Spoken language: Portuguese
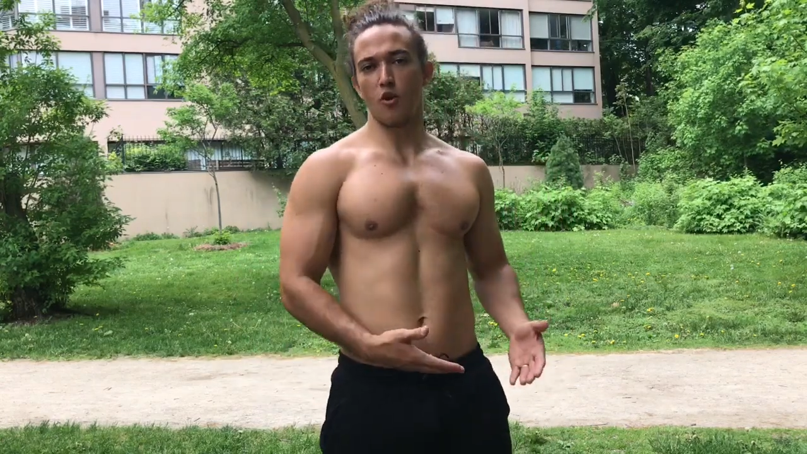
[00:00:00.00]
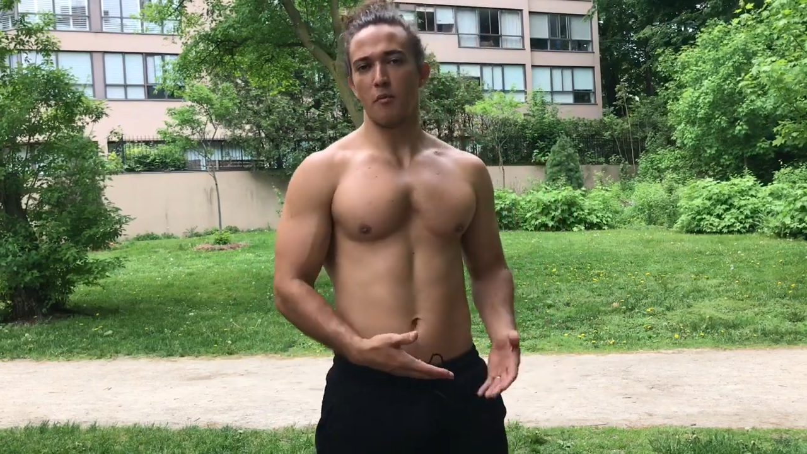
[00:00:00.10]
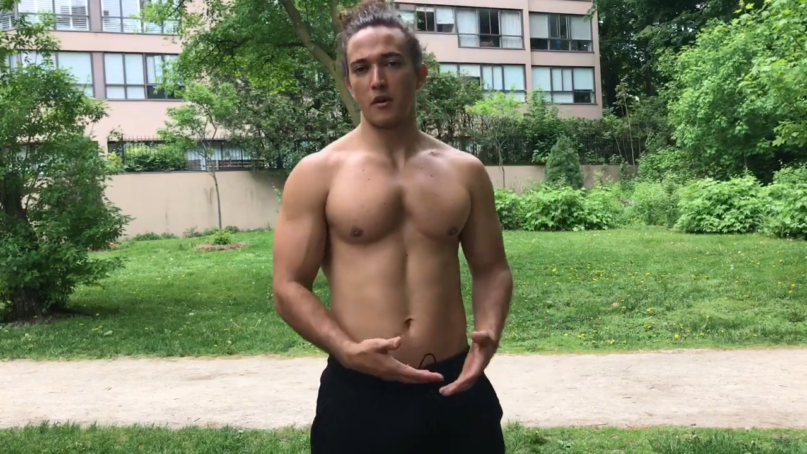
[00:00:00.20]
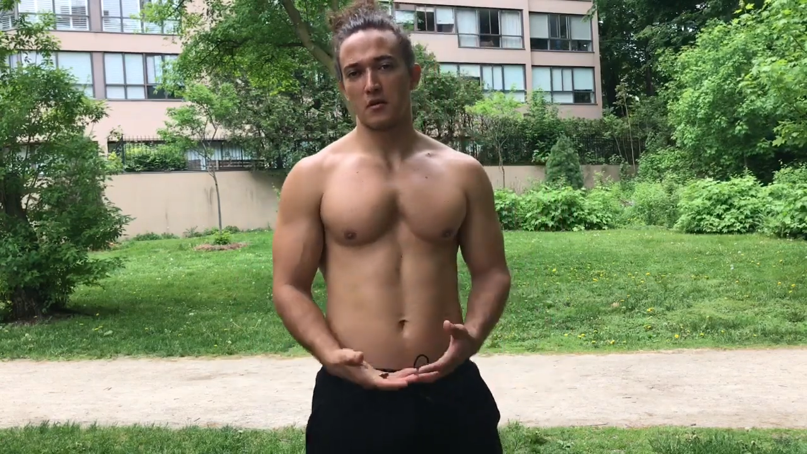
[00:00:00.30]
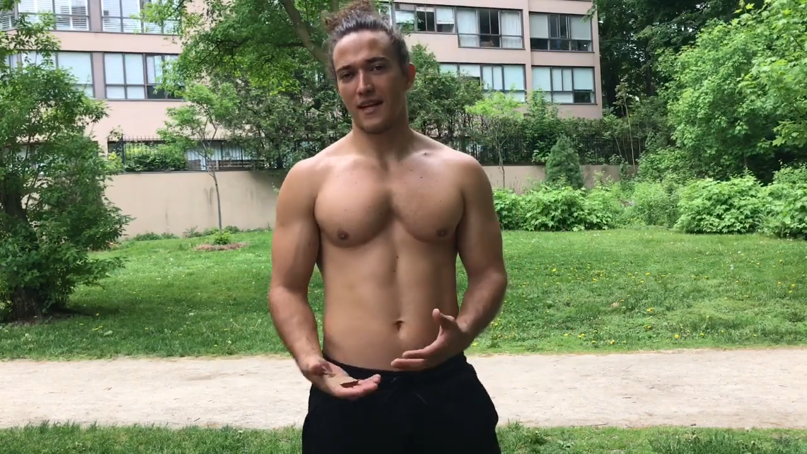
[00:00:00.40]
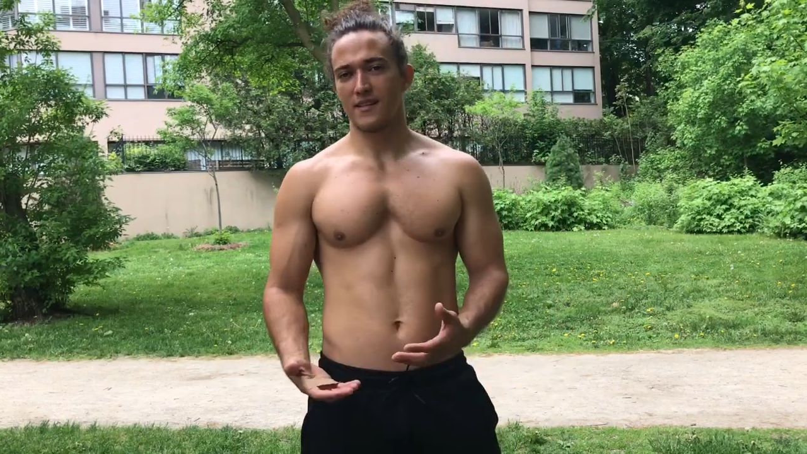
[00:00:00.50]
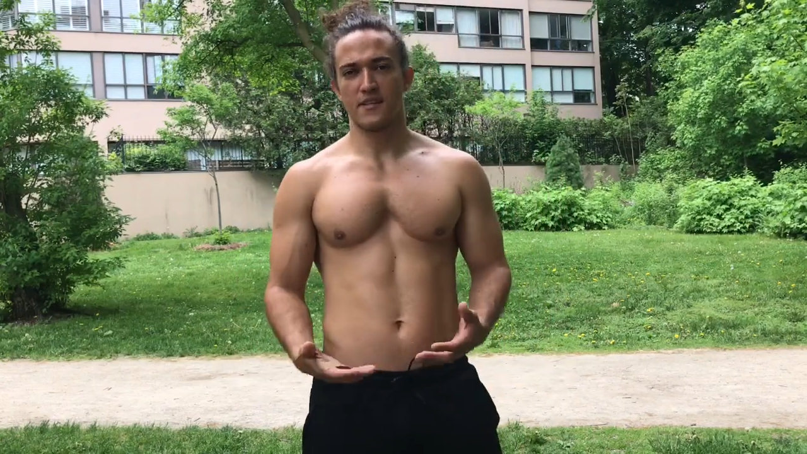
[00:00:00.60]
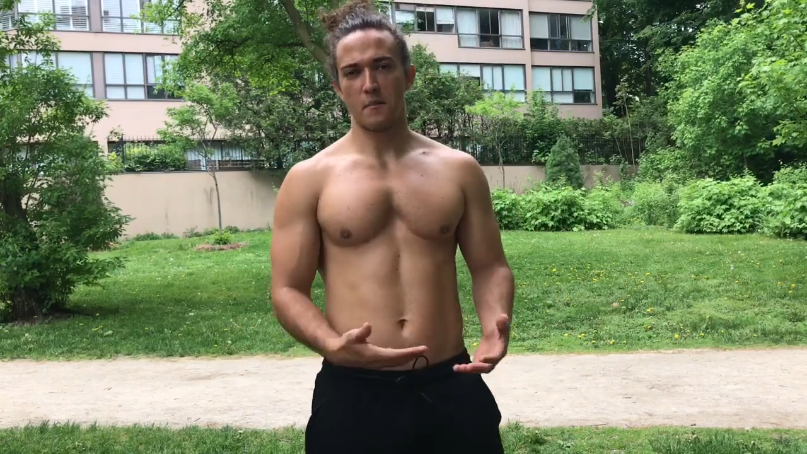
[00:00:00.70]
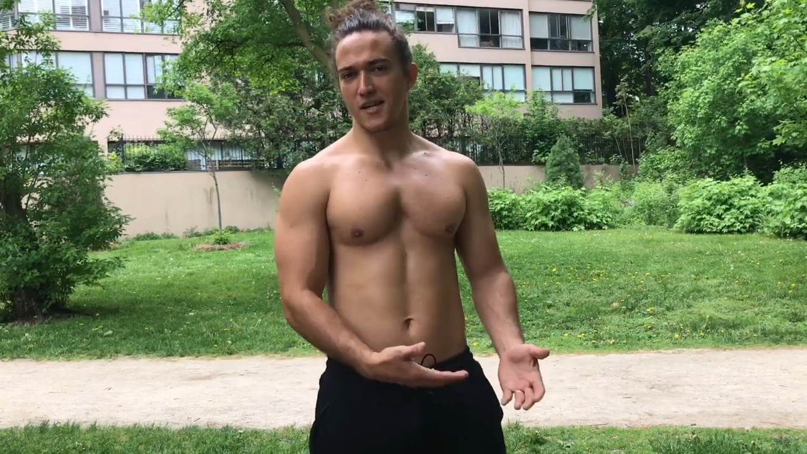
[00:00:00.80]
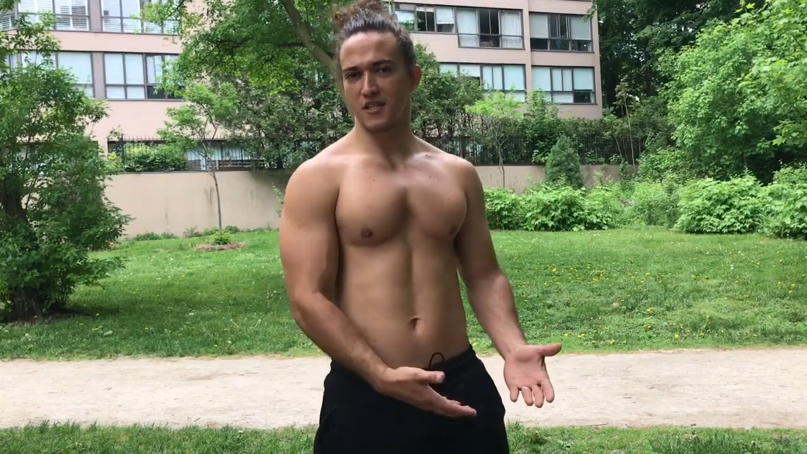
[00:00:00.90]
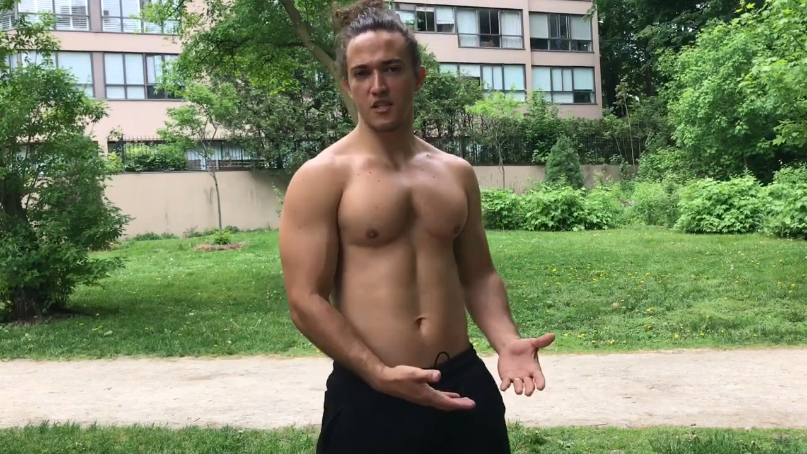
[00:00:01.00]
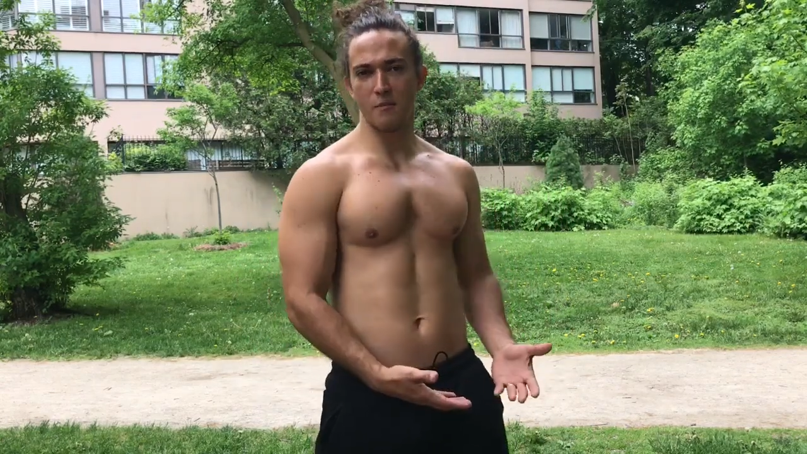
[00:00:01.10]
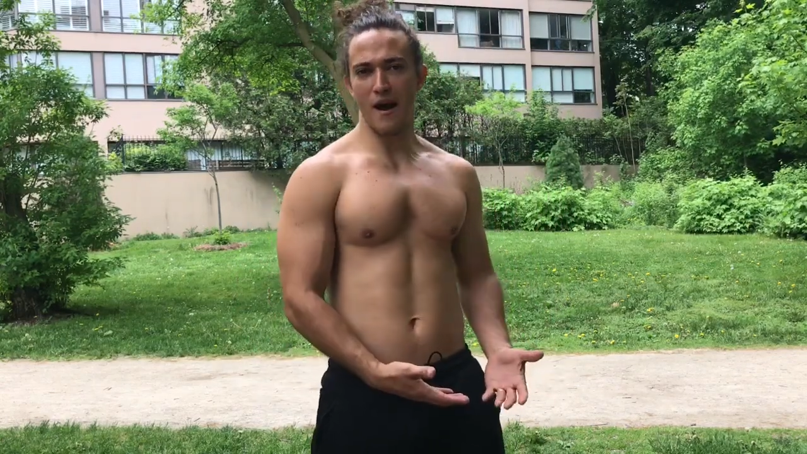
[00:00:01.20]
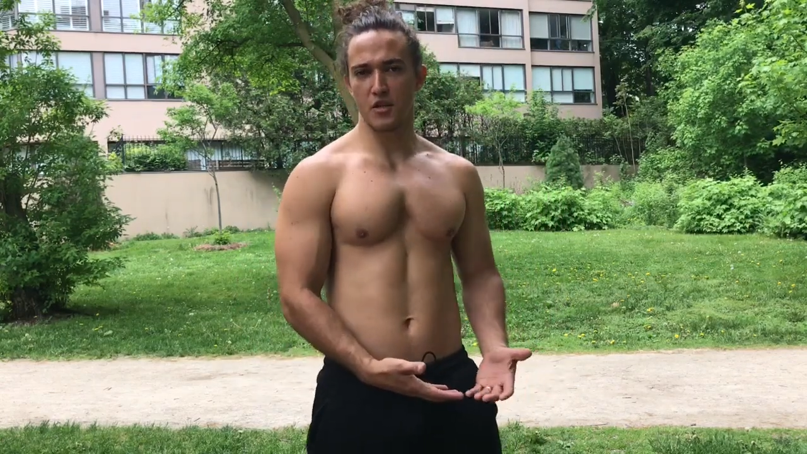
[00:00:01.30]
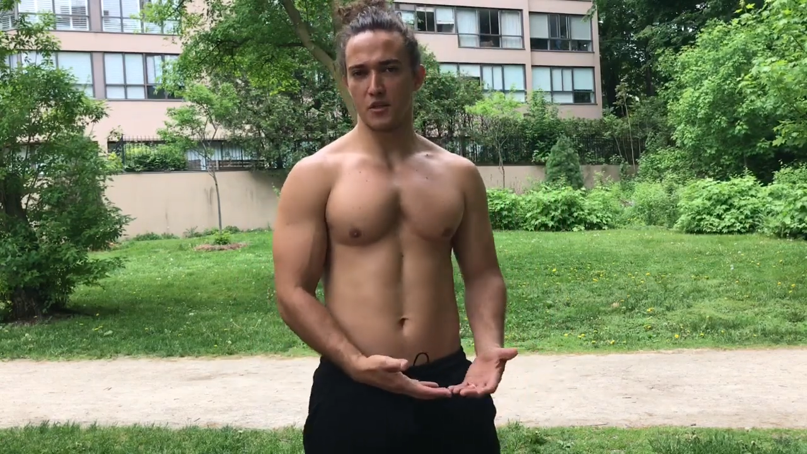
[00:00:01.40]
corporal delas é bastante
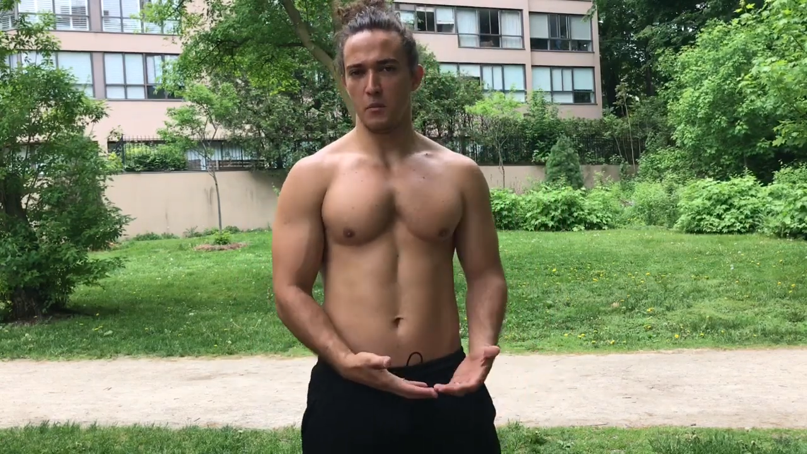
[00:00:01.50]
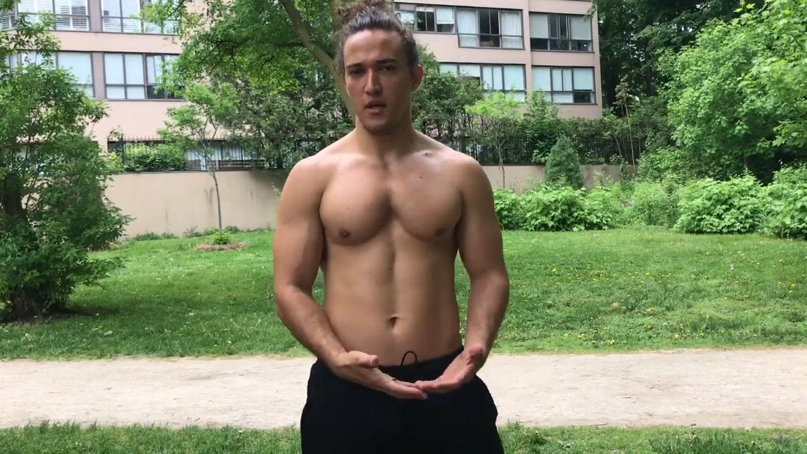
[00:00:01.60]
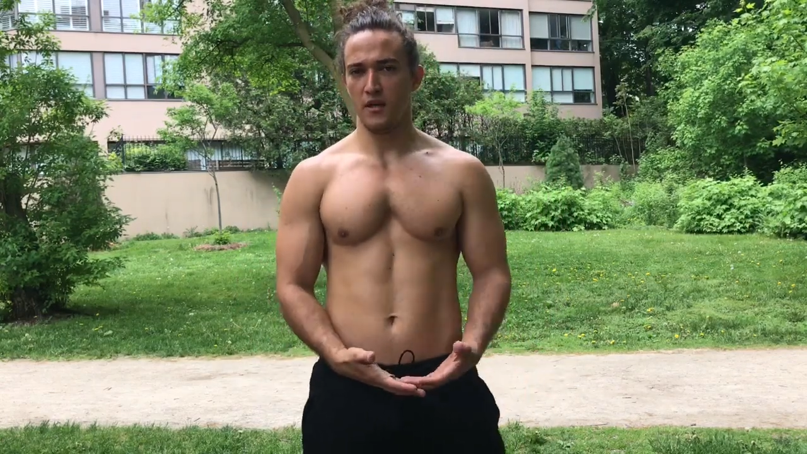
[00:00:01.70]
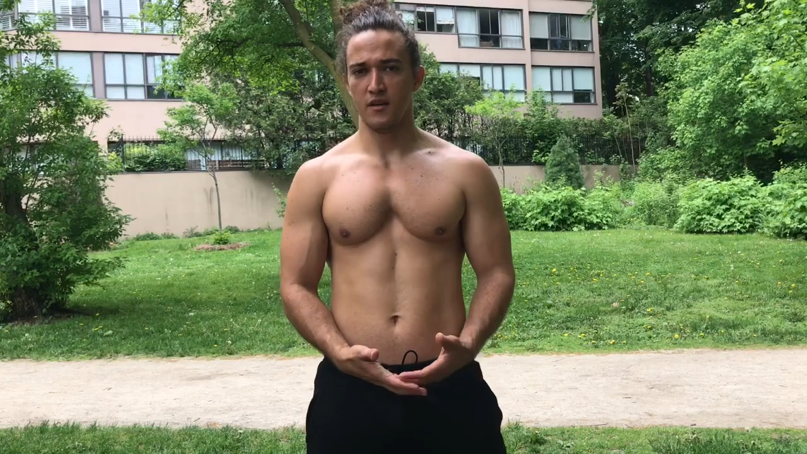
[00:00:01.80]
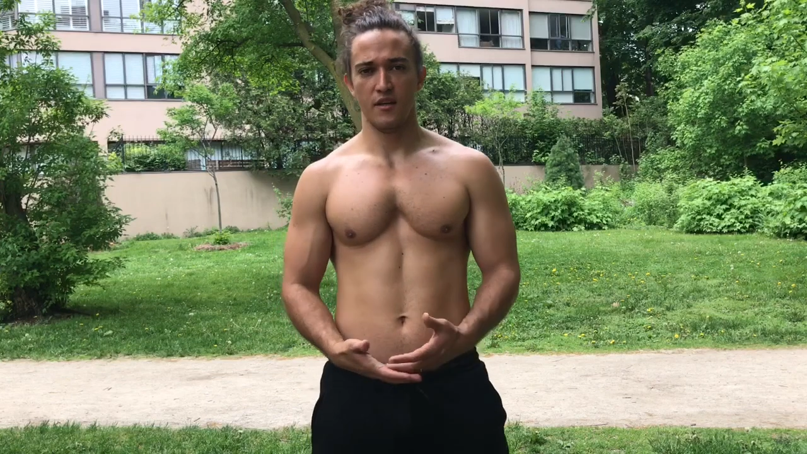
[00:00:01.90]
baixo também,